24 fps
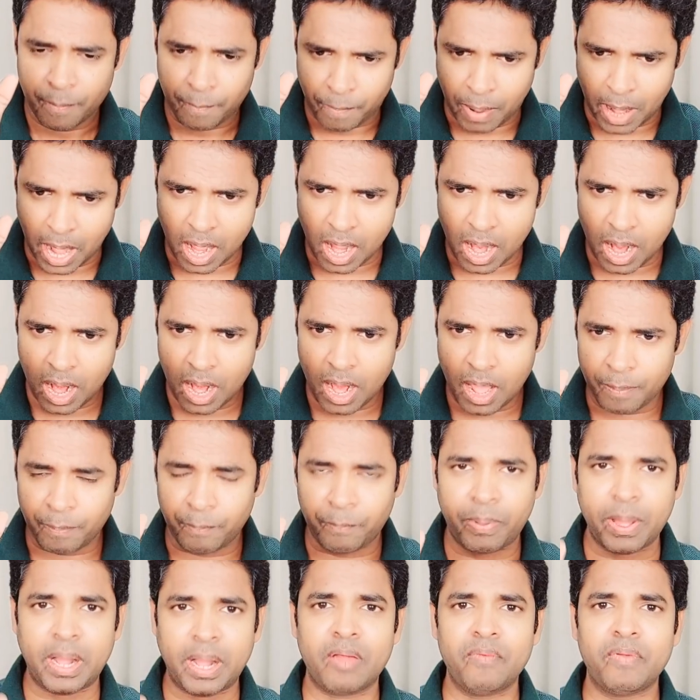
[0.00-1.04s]
பல
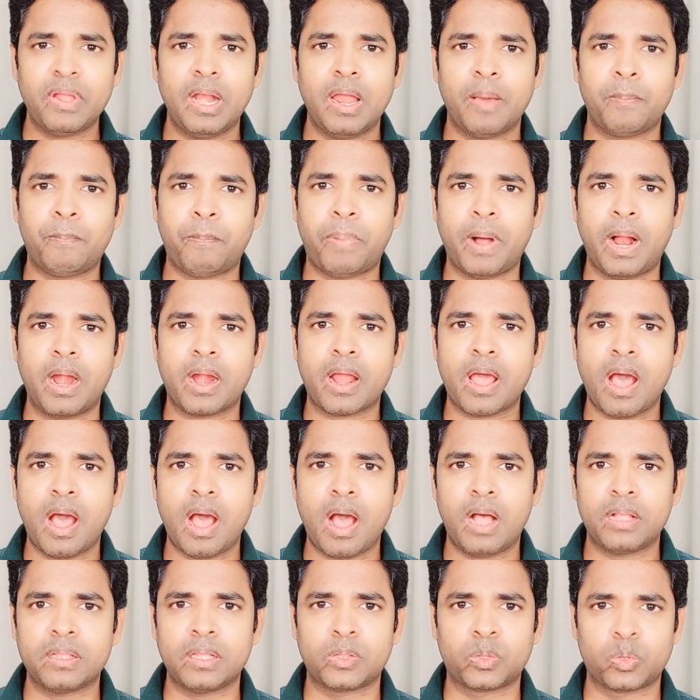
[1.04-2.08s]
பிறவியில்
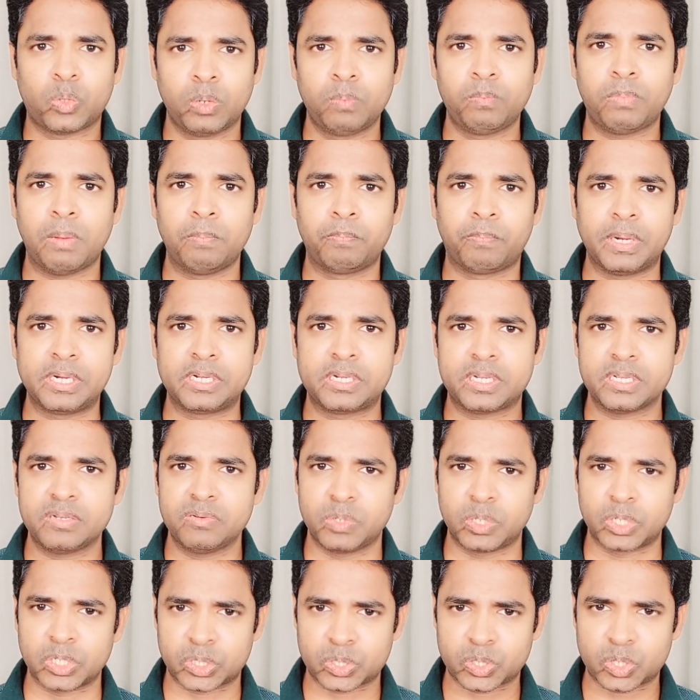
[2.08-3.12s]
படாத துன்பம் பட்டு
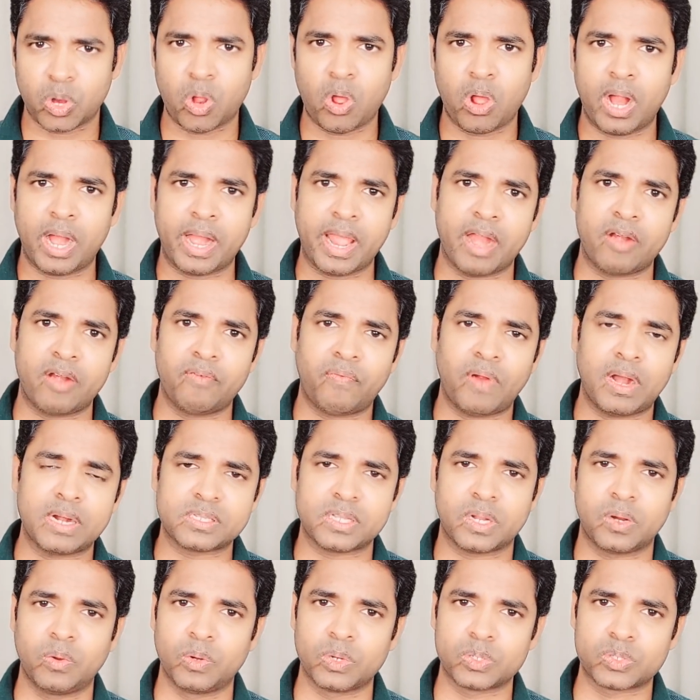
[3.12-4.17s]
ஒரு ஸ்ட்ராங்கான
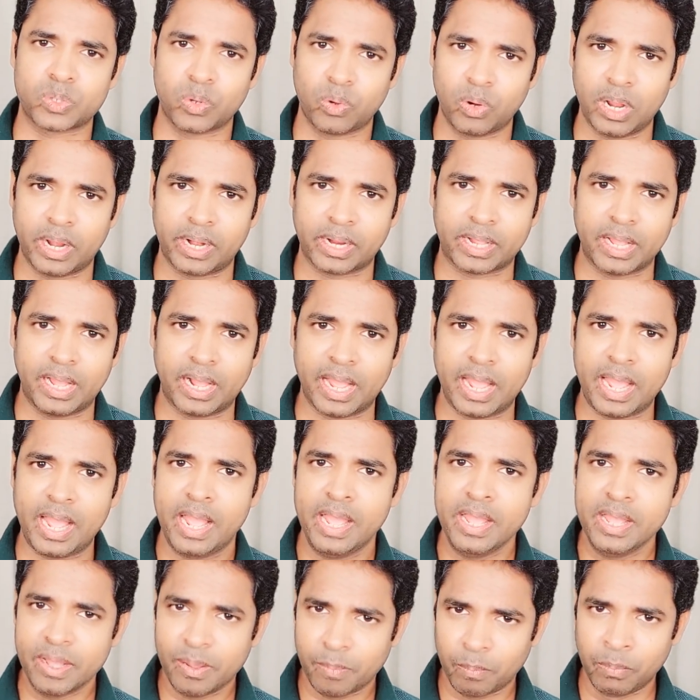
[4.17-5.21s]
அட்வான்ஸான ஒரு சோலாக இருக்காங்க
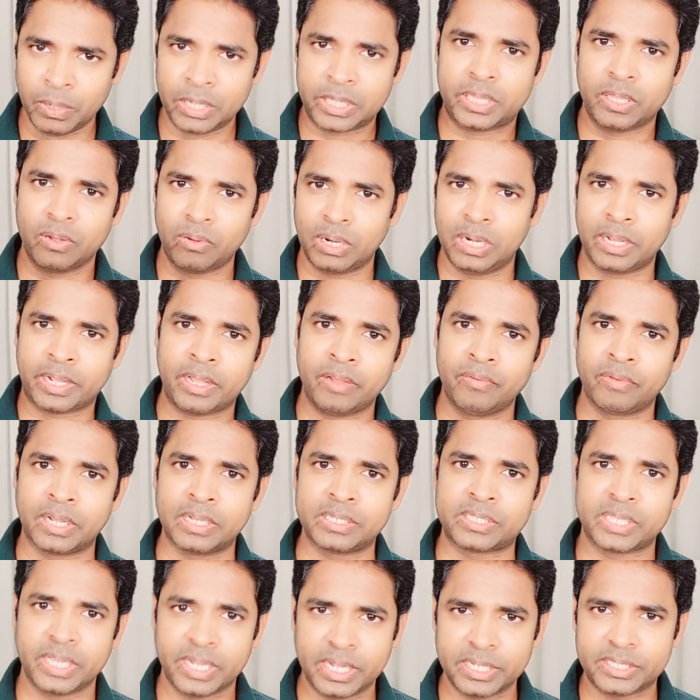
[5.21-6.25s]
மற்றவங்களுக்கு இவங்க
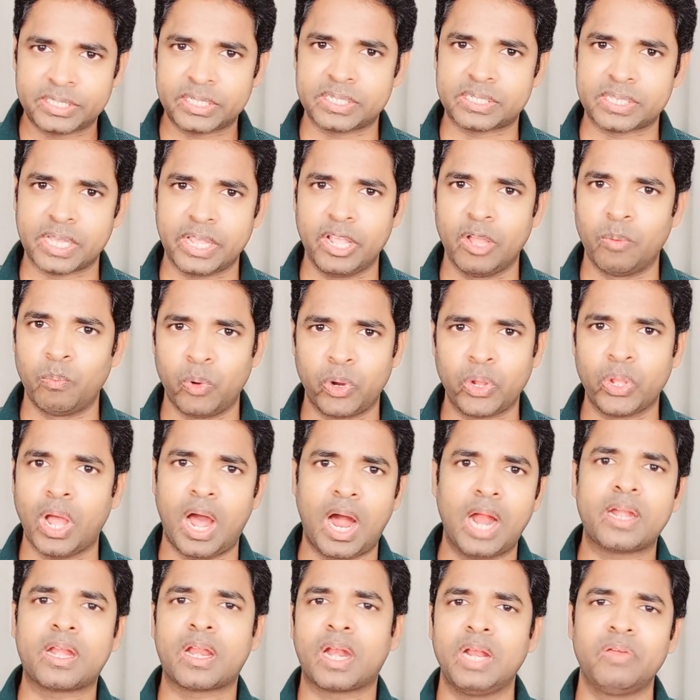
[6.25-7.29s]
சிகிச்சை செய்ய முடியும்
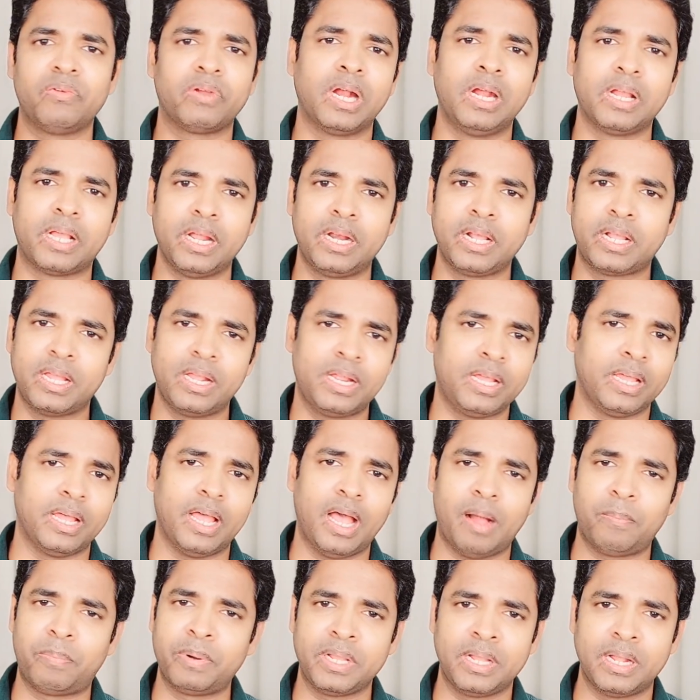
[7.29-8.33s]
ஆற்றல் இவங்களுக்கு இருக்குது
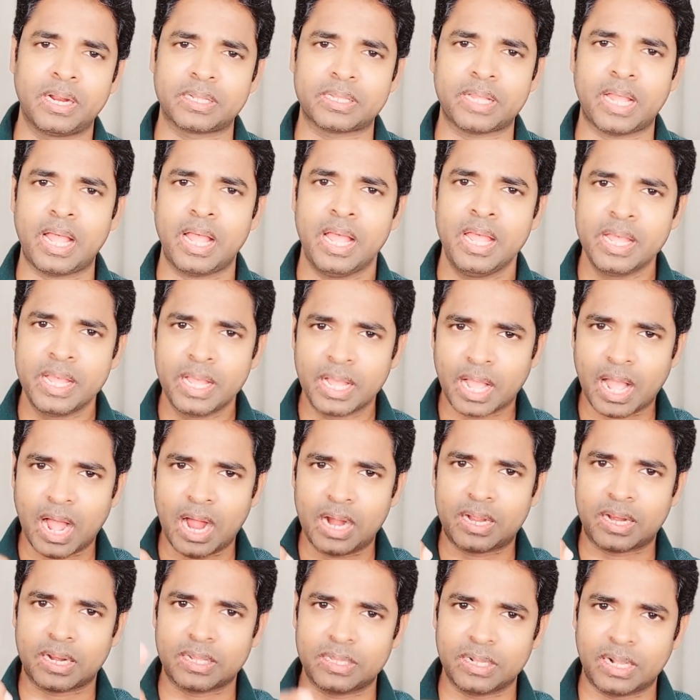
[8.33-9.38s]
அப்படிங்கிறத
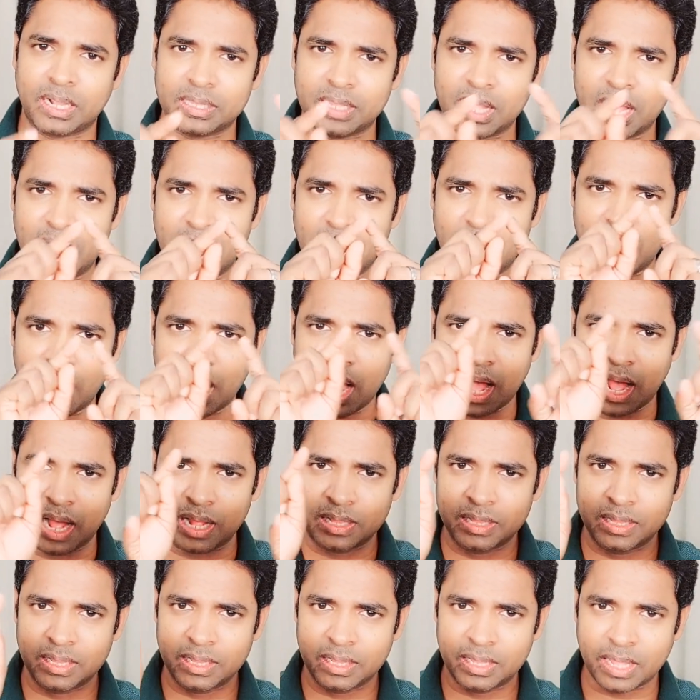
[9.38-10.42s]
காட்டுறதுக்கு தான்
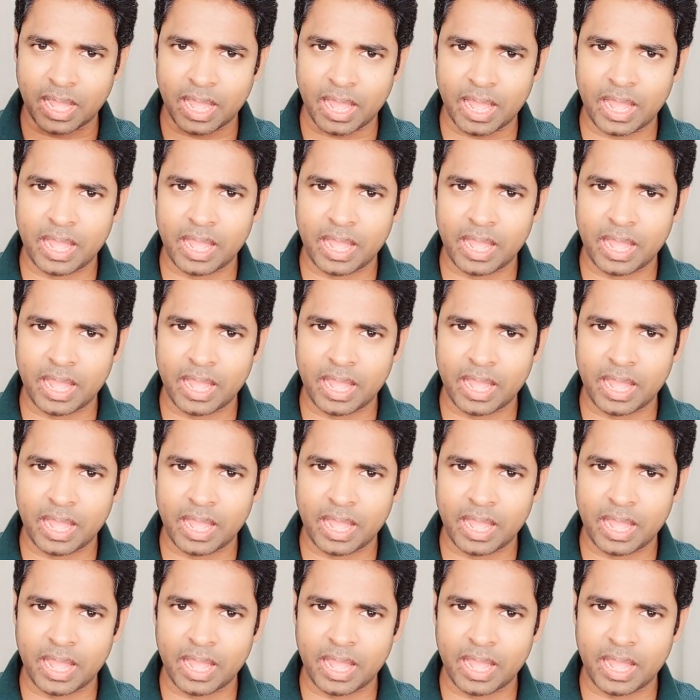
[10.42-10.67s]
அந்த